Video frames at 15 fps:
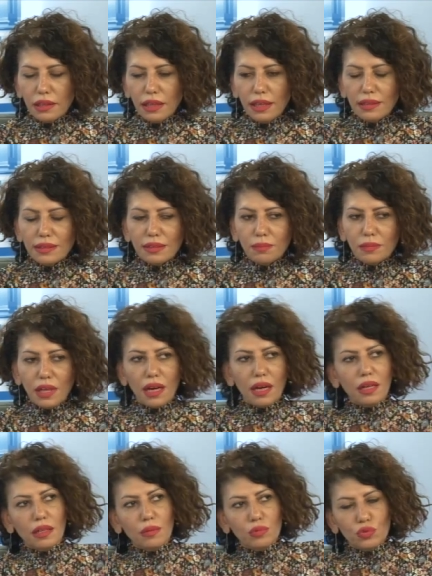
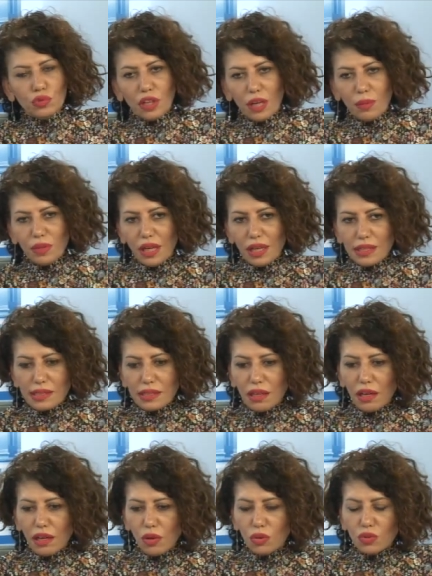eğitimlerle bunlar biraz
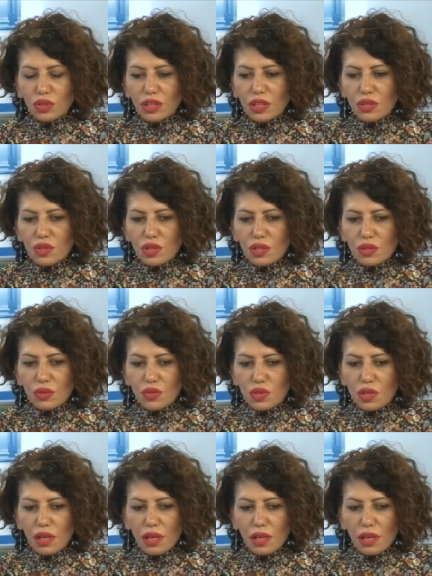daha ortaya çıkınca